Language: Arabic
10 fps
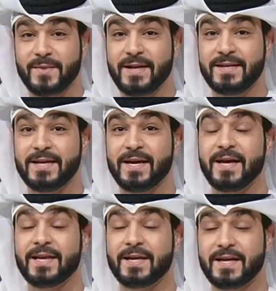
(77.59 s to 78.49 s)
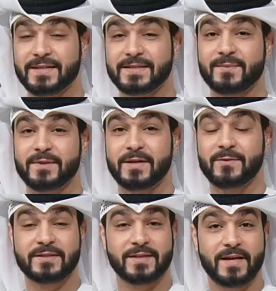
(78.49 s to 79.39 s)
المحلية الخاصة
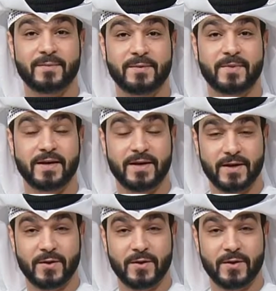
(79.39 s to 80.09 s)
بدولتنا الحبيبة